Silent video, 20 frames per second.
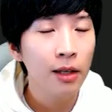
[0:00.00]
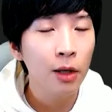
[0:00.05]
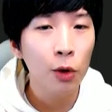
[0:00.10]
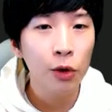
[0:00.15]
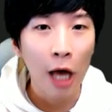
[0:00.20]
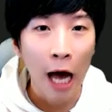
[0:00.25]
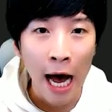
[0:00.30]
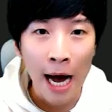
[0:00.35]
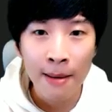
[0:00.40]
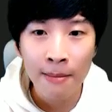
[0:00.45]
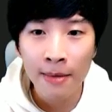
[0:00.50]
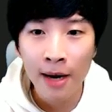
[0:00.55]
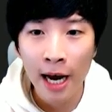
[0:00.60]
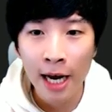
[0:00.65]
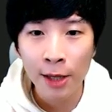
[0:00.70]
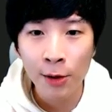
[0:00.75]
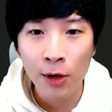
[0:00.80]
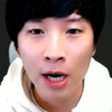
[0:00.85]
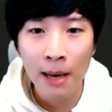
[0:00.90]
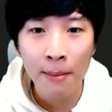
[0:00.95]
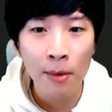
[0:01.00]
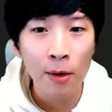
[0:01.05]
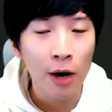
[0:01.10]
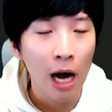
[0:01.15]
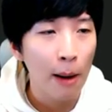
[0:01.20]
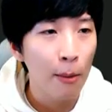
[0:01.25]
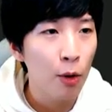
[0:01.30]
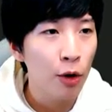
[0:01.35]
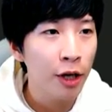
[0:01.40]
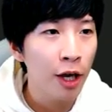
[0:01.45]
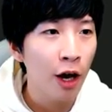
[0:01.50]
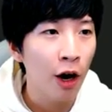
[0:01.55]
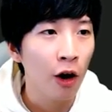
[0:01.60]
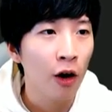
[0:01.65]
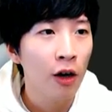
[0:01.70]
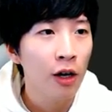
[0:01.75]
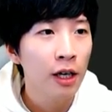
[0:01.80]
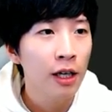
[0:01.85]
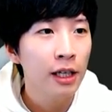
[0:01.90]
그리고 다음 라인으로 한번 가볼게요